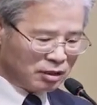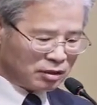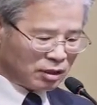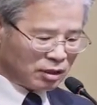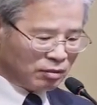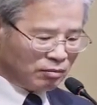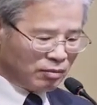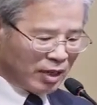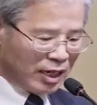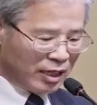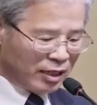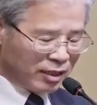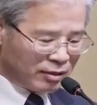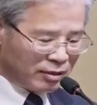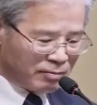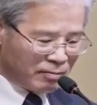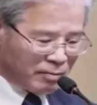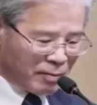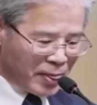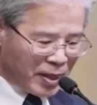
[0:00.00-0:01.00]

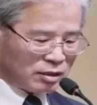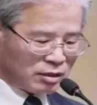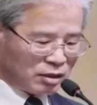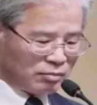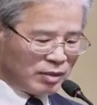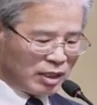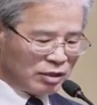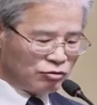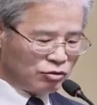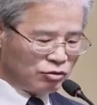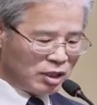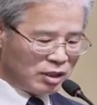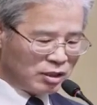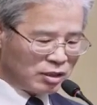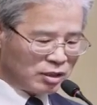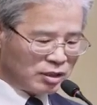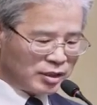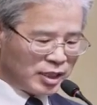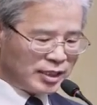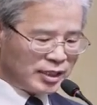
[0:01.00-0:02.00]
정말 정말
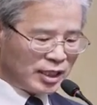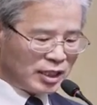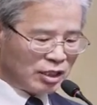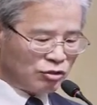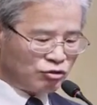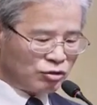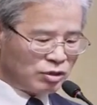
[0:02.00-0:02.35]
우리는 세상이